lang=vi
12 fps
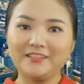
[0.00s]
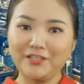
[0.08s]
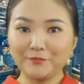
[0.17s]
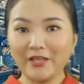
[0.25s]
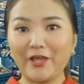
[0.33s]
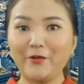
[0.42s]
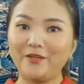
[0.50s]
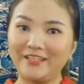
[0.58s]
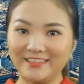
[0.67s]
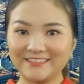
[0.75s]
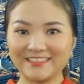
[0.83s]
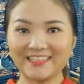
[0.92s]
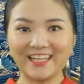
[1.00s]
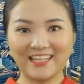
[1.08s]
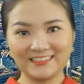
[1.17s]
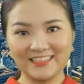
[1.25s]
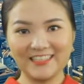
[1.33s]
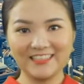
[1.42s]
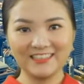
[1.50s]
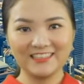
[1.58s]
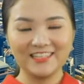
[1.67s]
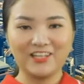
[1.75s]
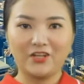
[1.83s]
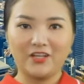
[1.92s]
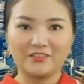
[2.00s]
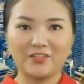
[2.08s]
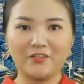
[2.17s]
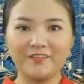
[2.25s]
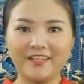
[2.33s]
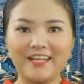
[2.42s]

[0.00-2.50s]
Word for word: Tiếp theo là chính sách thăng tiến. Tôi à,